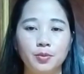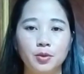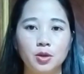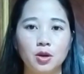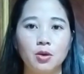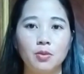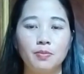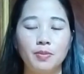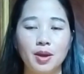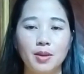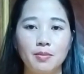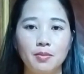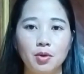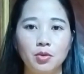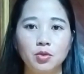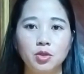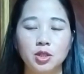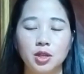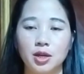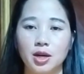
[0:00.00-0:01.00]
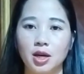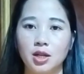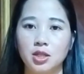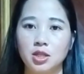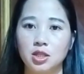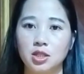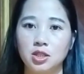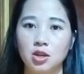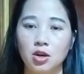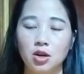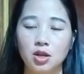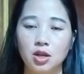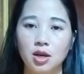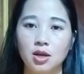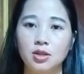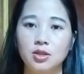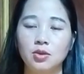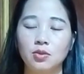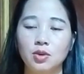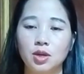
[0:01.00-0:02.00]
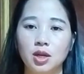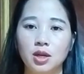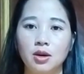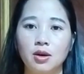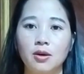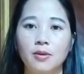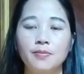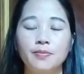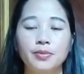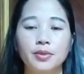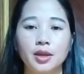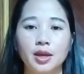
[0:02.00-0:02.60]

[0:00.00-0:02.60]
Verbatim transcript: trò bên mong sợ đầu chỉ cho cỡ dùng đi nó